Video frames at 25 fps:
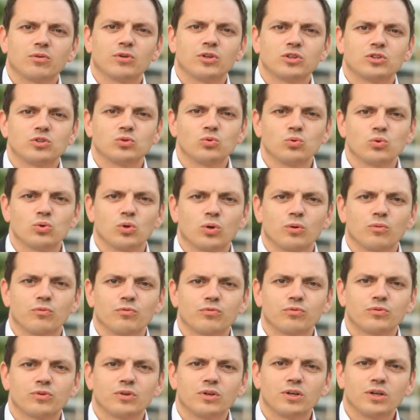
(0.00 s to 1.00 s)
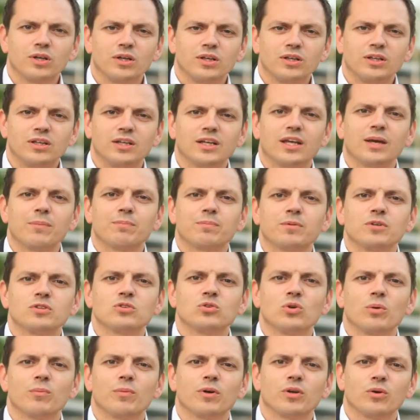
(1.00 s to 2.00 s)
und die Zukunft die gibt
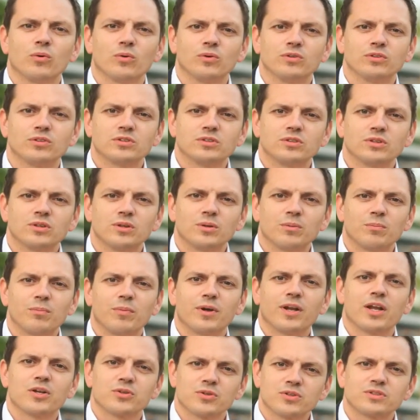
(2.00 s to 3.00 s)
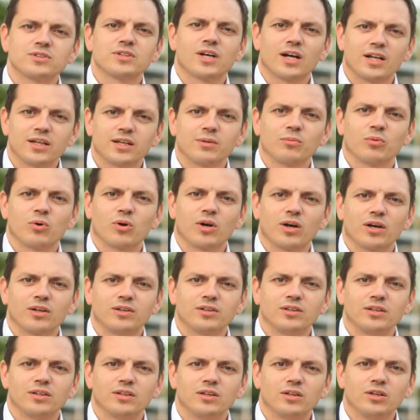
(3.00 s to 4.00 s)
es nur mit uns, mit der
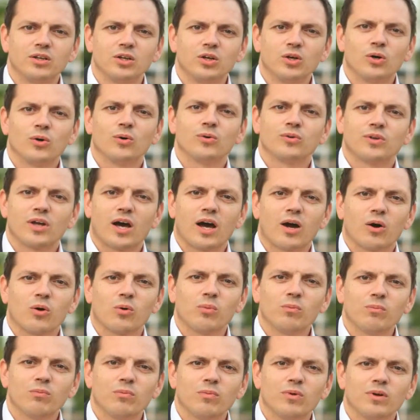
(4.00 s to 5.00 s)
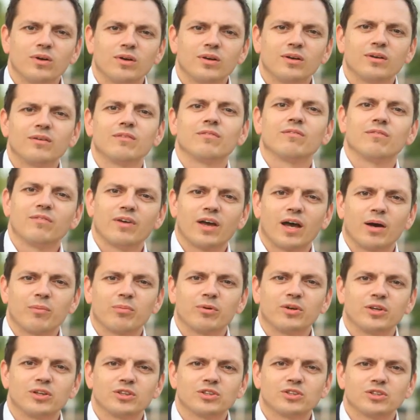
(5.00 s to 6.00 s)
Sozialdemokratie. Und darum
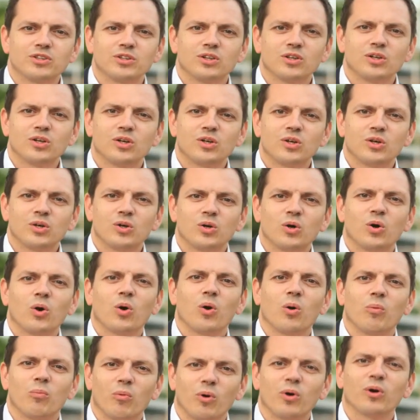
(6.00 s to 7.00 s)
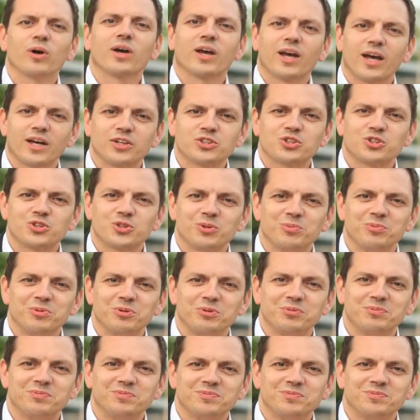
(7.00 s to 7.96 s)
werbe ich um eure Erststimme.